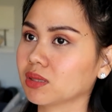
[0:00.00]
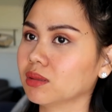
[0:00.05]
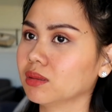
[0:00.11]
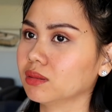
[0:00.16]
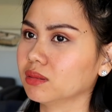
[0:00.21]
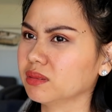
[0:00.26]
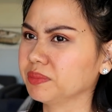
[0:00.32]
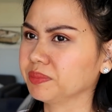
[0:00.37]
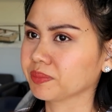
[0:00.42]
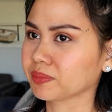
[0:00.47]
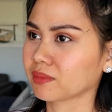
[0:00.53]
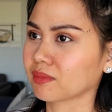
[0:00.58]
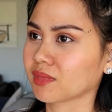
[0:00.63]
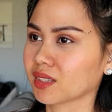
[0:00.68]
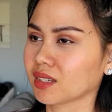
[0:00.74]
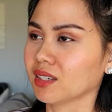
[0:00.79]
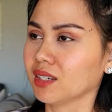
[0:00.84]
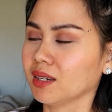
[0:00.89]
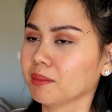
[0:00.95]
So,
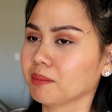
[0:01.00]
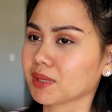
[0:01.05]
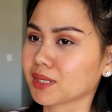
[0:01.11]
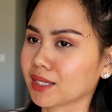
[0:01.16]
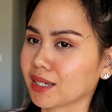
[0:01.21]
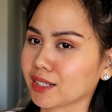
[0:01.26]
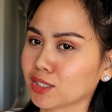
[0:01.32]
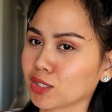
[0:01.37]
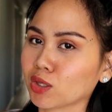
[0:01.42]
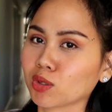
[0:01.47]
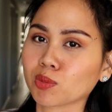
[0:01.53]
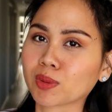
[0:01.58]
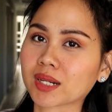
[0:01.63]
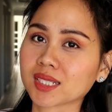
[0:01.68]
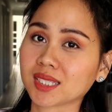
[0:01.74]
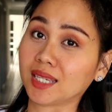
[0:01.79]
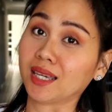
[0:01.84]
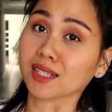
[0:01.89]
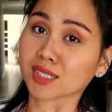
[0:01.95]
basta guys, you don't
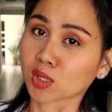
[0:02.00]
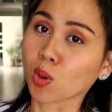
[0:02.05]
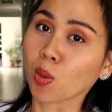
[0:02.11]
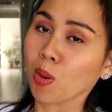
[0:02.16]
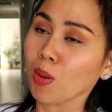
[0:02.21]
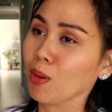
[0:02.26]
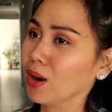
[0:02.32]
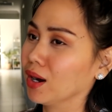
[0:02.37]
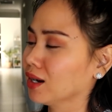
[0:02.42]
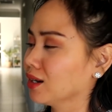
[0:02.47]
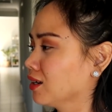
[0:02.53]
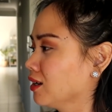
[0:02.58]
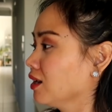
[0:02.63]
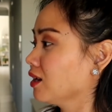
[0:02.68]
want to see aswang.